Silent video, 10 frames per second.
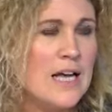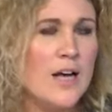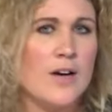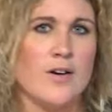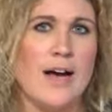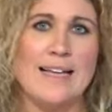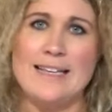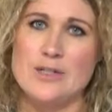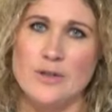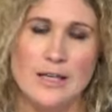un
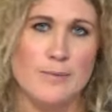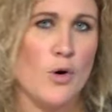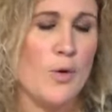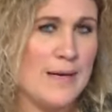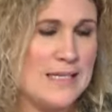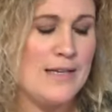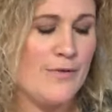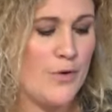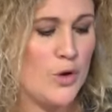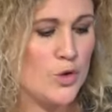désendettement
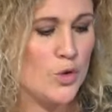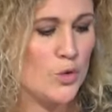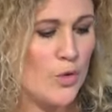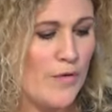massif dont on